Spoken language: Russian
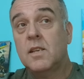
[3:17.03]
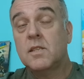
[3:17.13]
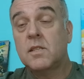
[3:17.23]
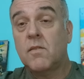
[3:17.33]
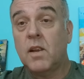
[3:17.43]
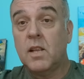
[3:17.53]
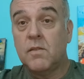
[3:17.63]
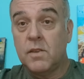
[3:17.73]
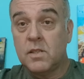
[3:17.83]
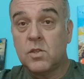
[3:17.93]
составляет
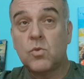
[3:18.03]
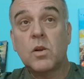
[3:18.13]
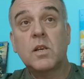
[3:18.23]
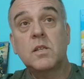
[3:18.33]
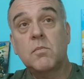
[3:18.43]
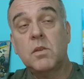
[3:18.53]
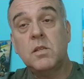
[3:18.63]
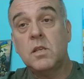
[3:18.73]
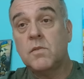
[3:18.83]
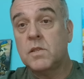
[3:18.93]

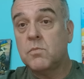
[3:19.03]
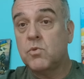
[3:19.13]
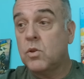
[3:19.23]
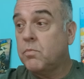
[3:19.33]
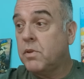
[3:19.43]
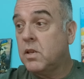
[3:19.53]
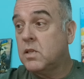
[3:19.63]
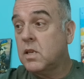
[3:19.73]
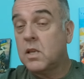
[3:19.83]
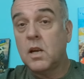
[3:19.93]
247
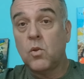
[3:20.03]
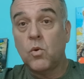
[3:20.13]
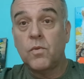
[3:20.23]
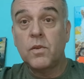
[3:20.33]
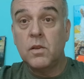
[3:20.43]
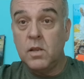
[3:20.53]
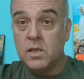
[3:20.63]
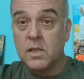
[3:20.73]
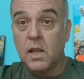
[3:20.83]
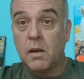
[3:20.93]
850 голов. Не
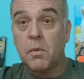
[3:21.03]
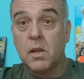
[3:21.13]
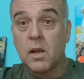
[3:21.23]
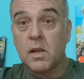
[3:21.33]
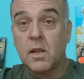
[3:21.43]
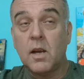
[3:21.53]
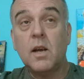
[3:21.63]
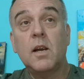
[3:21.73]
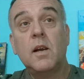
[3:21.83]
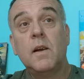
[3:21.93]
слабо тогда.